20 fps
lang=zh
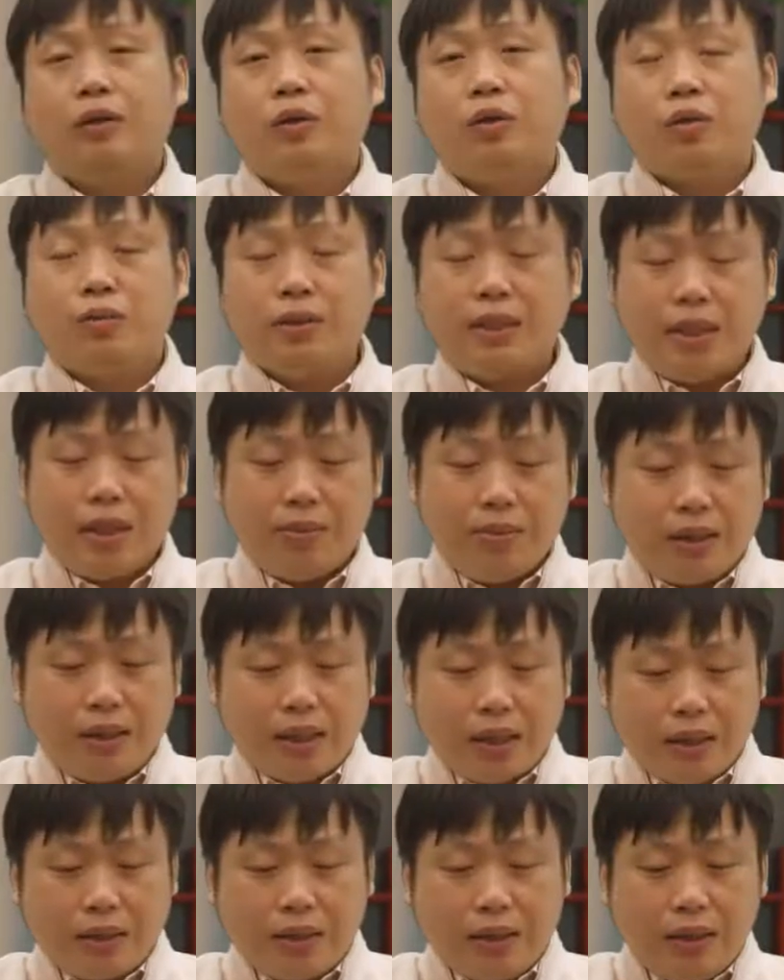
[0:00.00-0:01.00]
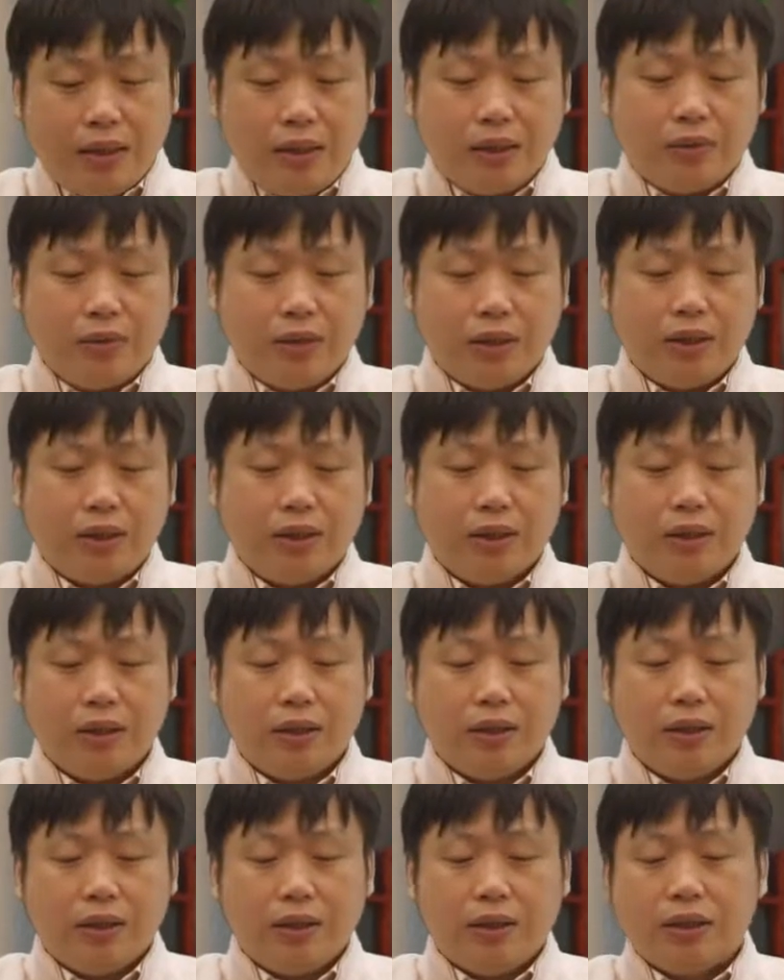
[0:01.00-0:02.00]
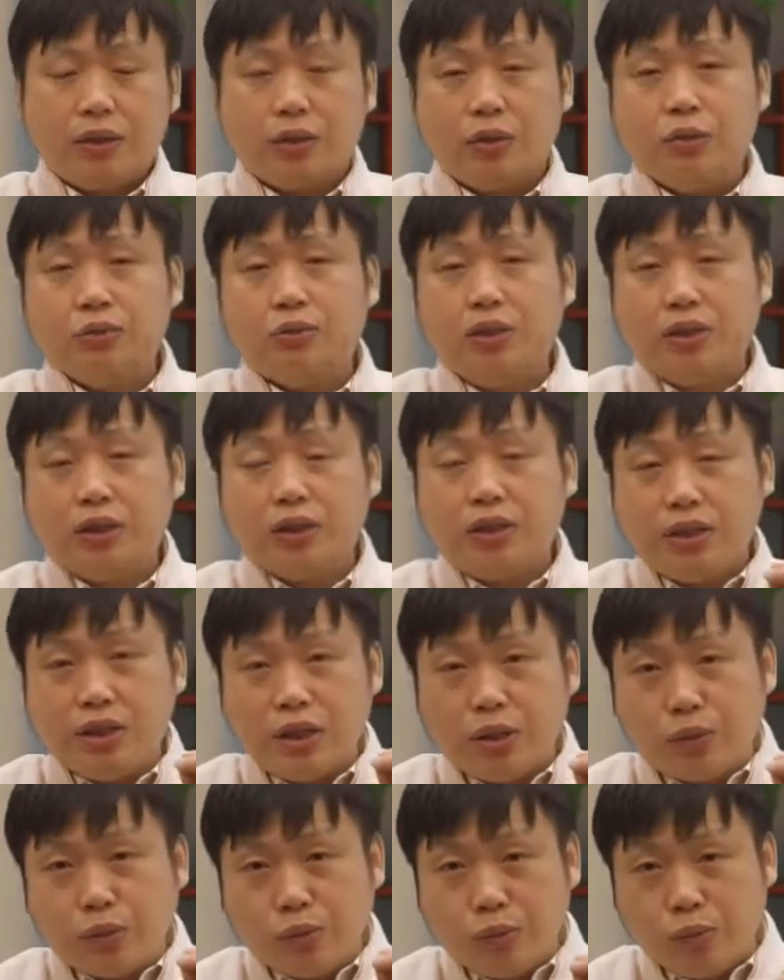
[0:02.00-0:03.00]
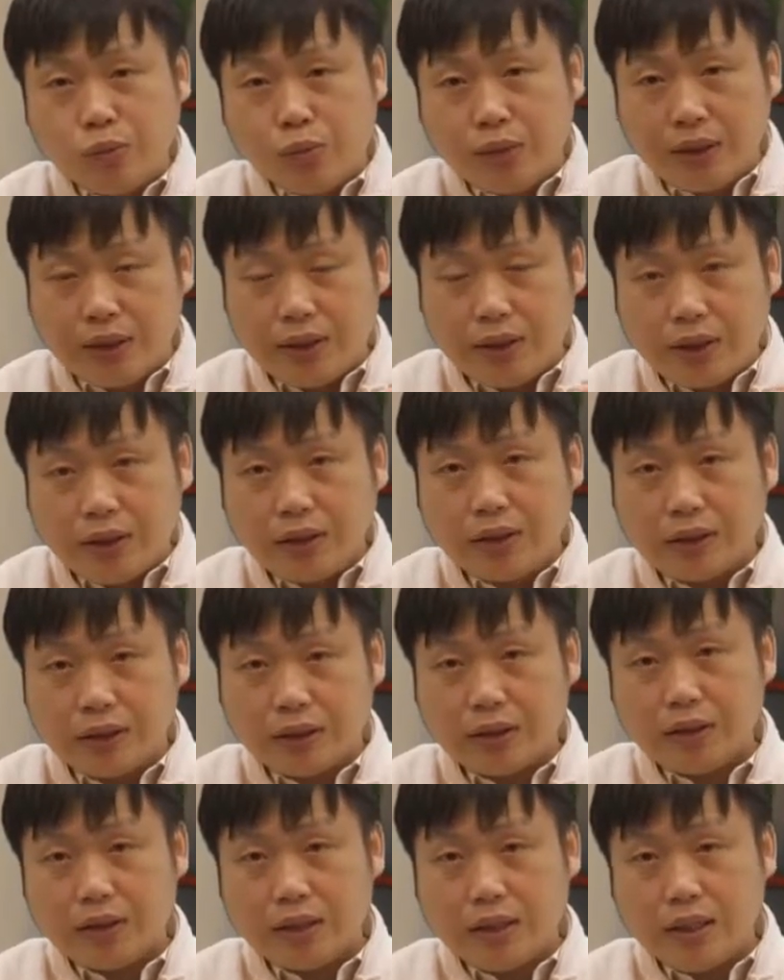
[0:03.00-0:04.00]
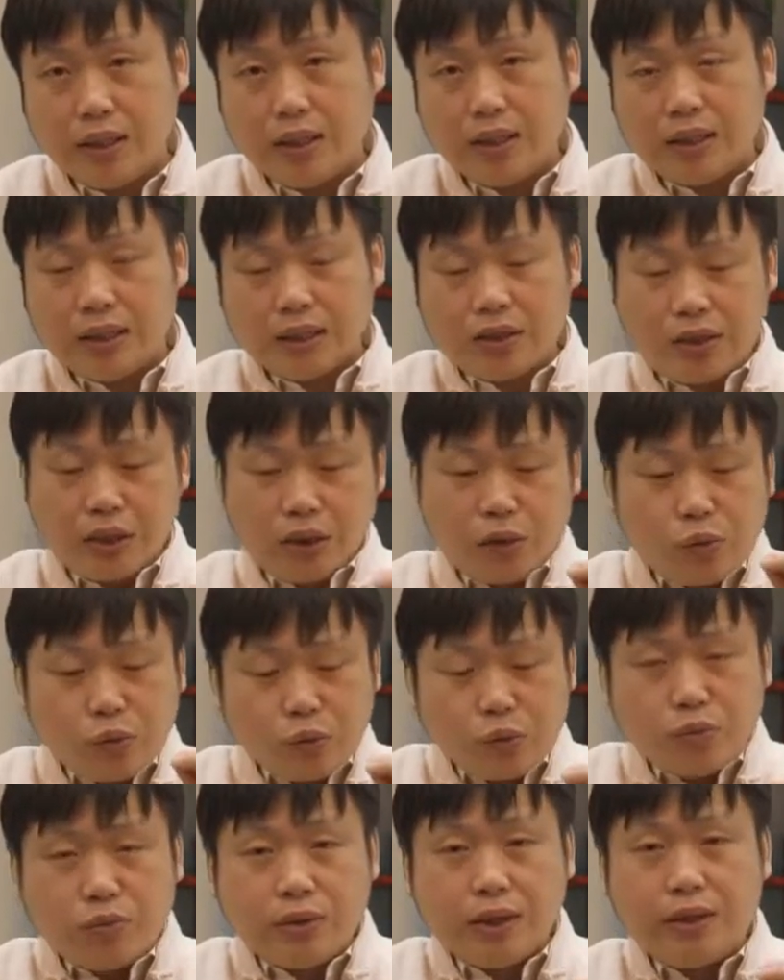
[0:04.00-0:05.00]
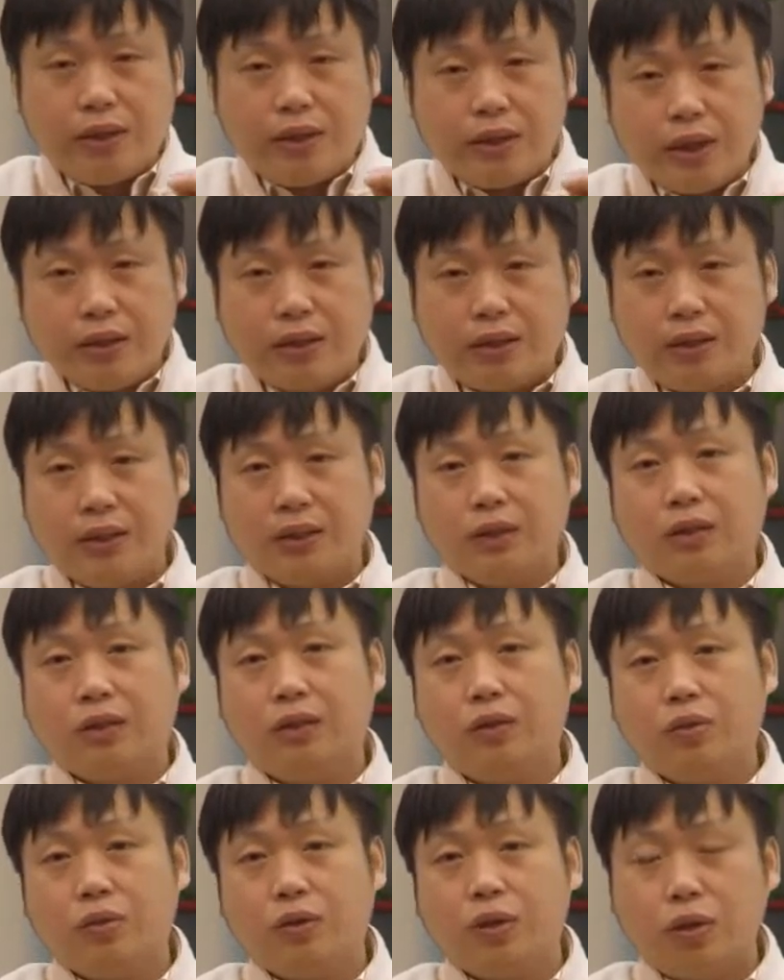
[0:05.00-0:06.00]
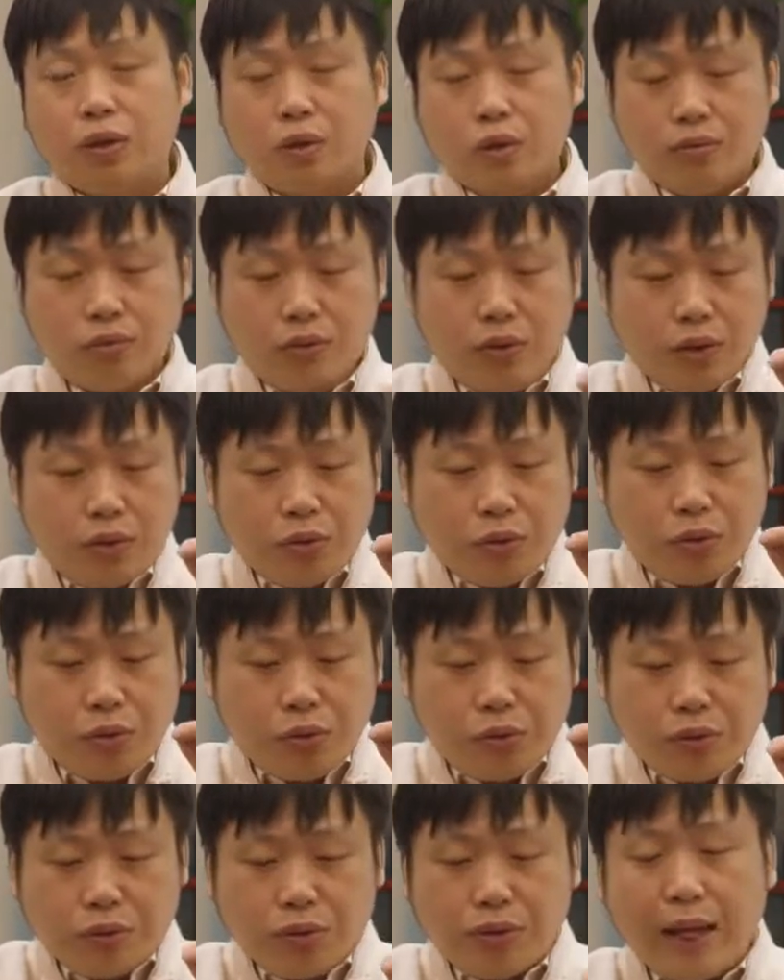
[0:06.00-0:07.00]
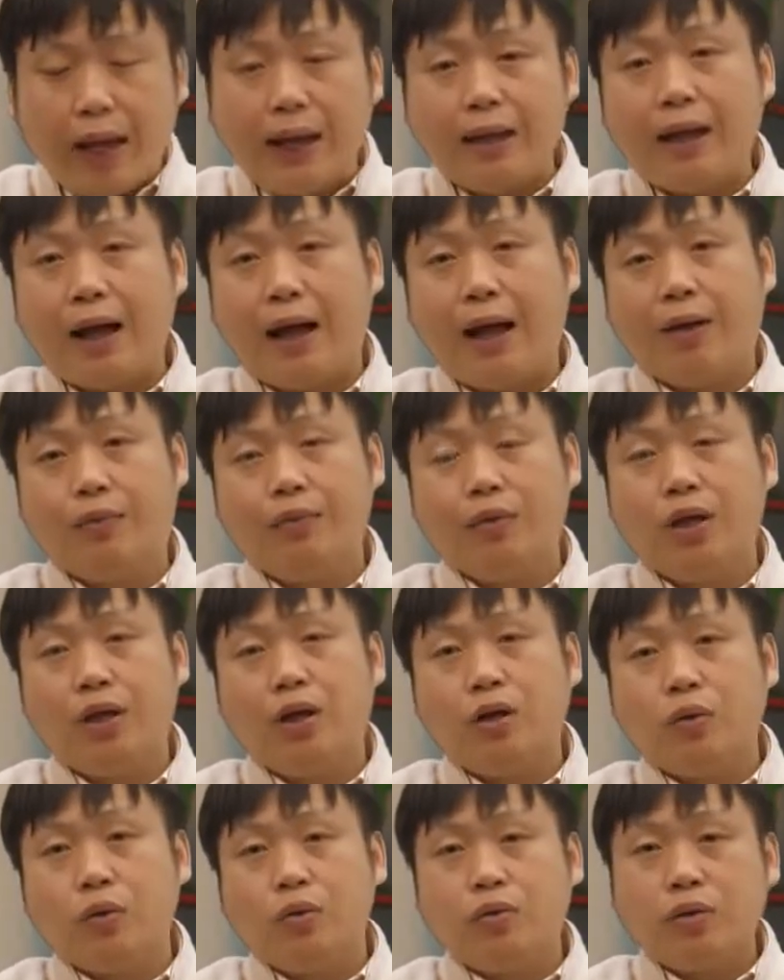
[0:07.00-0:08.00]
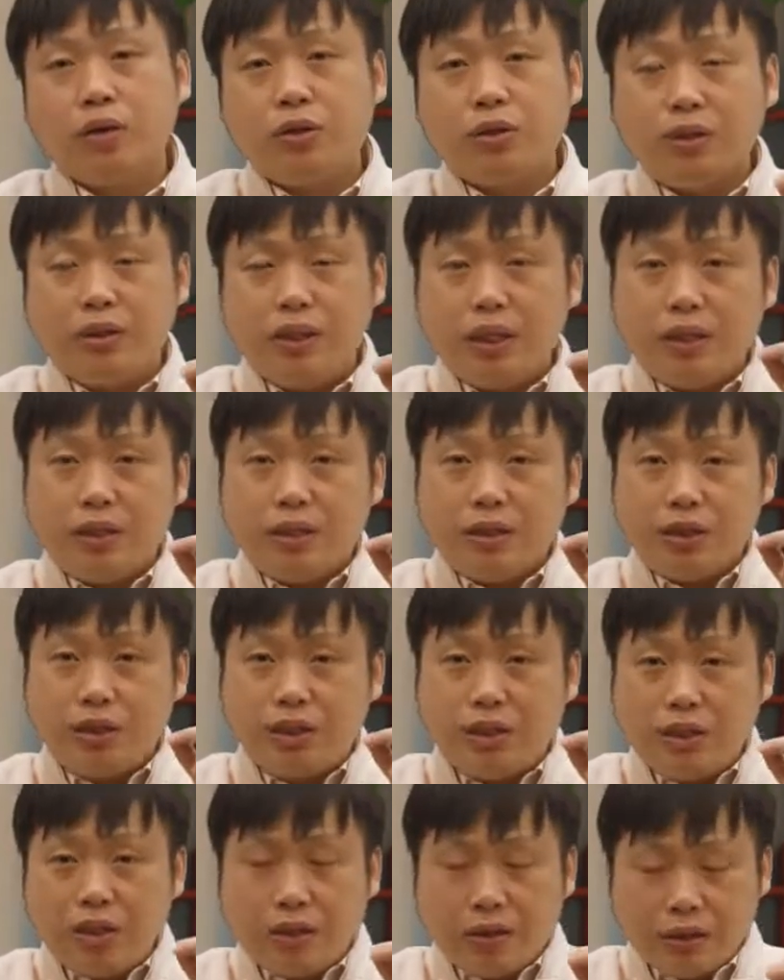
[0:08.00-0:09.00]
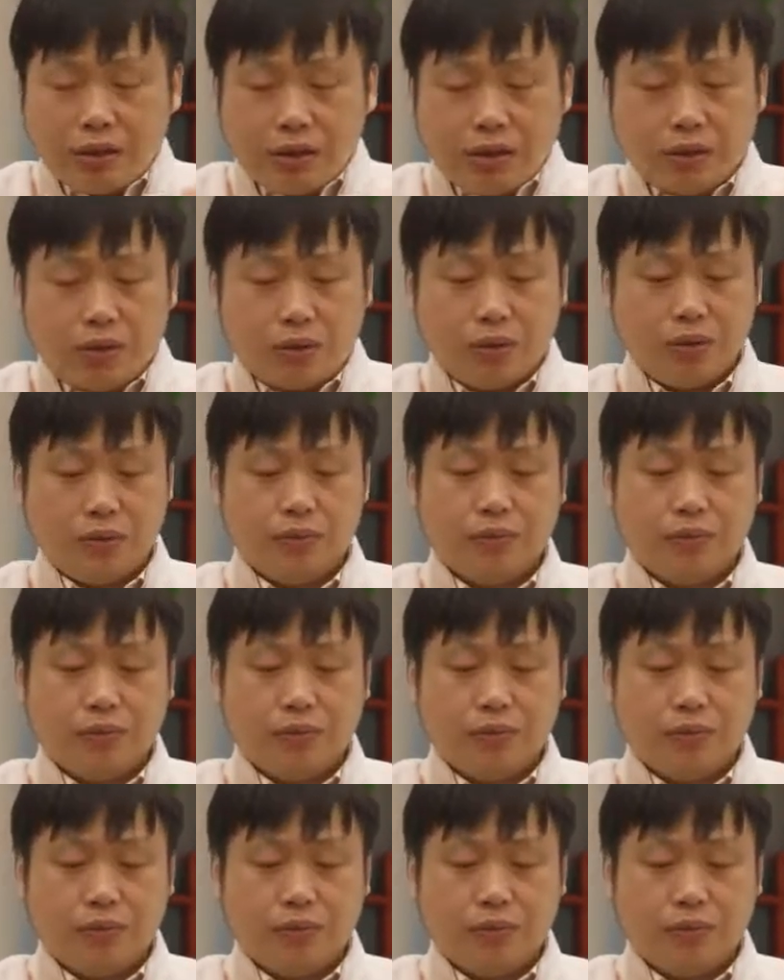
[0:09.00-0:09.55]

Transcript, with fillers: 我们前面讲的第一个问题是如何结束五人政治？那结束五人政治以后，如何去取代它？如何建立新的秩序？